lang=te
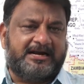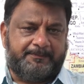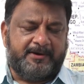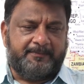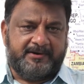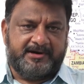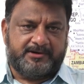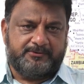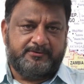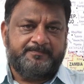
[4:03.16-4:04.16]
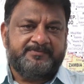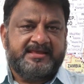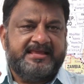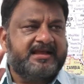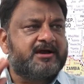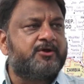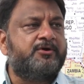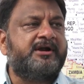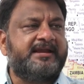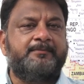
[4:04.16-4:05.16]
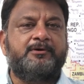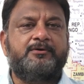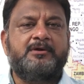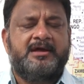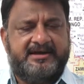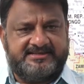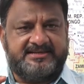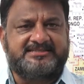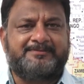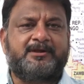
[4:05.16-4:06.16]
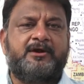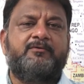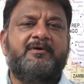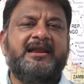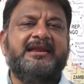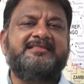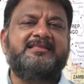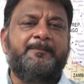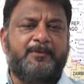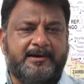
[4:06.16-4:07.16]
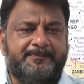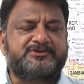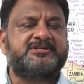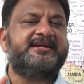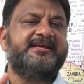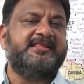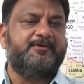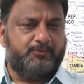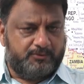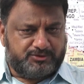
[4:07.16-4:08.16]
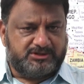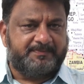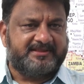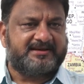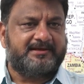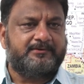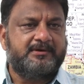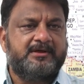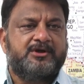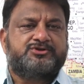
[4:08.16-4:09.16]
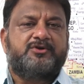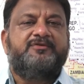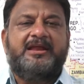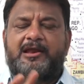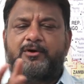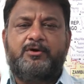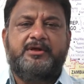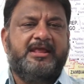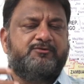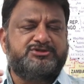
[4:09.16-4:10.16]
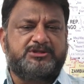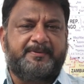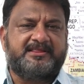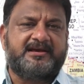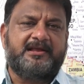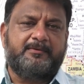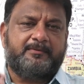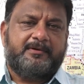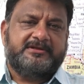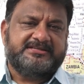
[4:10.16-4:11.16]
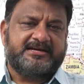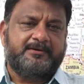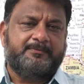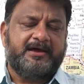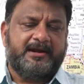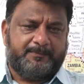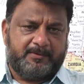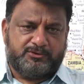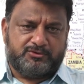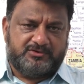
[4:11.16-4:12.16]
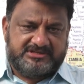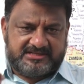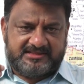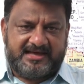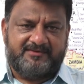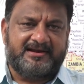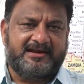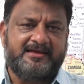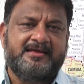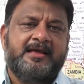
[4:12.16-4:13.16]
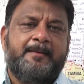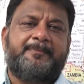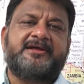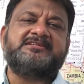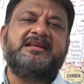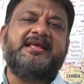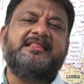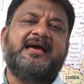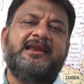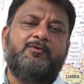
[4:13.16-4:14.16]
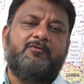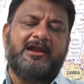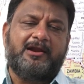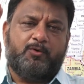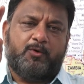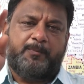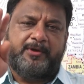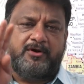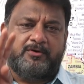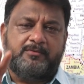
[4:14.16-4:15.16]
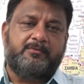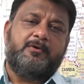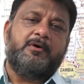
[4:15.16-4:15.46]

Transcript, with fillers: తాటిపండు పడినట్టు ఈ కరోనా టైంలో నిజంగా చెప్తున్నాను వాళ్ళని ఎత్తిన పాలు పోసినట్టు అయింది ఉచిత పథకాలు సో వీళ్ళలో ఈ ఉచిత పథకాలు జగన్ గారి ప్రభుత్వం ఇచ్చిన దానివల్ల ప్రజలకి దాని వల్ల ఉపయోగం